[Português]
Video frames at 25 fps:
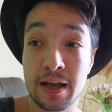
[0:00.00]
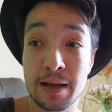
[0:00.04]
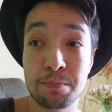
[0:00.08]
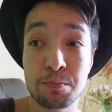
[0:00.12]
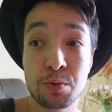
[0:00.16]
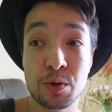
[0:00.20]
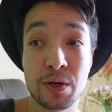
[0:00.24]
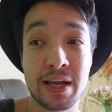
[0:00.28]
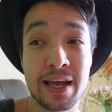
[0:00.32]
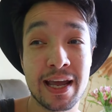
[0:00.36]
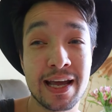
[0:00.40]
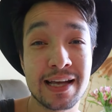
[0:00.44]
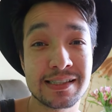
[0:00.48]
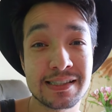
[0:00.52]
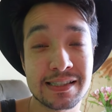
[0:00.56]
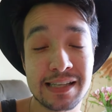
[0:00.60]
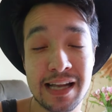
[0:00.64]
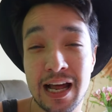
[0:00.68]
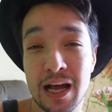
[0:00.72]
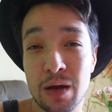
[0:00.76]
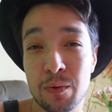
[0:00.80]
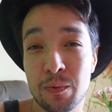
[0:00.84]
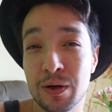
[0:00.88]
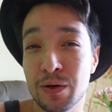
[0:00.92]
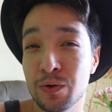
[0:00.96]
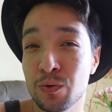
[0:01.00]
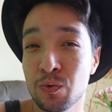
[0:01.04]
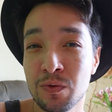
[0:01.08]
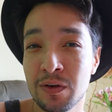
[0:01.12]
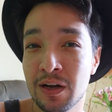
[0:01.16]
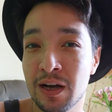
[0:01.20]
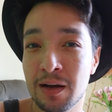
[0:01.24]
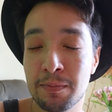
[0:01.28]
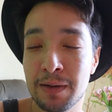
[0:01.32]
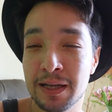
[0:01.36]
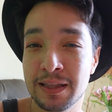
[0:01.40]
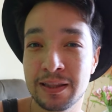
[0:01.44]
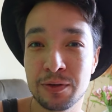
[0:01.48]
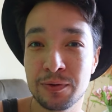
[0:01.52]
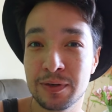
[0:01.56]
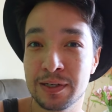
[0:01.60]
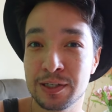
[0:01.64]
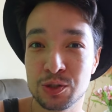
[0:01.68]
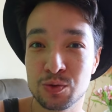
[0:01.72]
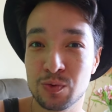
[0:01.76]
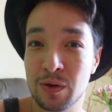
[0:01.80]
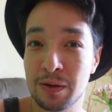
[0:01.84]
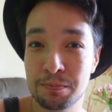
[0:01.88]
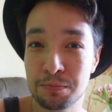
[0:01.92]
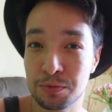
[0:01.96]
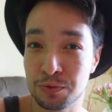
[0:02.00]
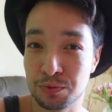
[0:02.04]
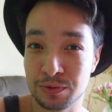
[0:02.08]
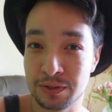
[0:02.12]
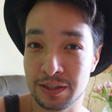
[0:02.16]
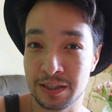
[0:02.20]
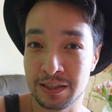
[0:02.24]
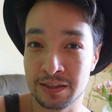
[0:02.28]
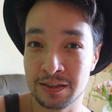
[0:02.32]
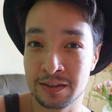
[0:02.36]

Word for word: é porque essa água nunca bateu na sua bunda.